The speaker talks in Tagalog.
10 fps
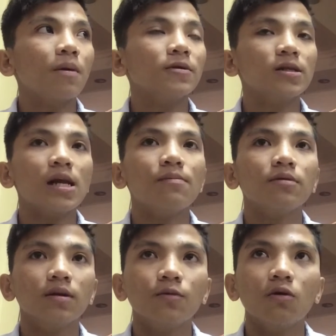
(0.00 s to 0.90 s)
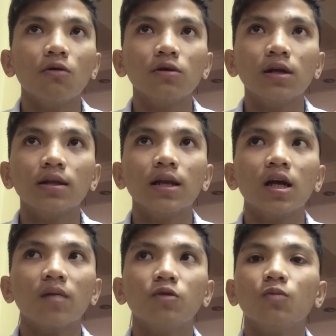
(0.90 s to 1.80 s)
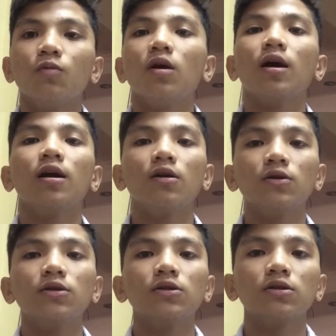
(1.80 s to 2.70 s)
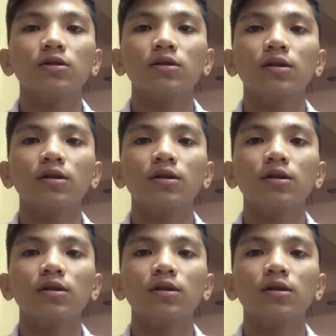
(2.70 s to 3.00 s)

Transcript: papasalamat din po ako na tinanggap niyo po ang Carlos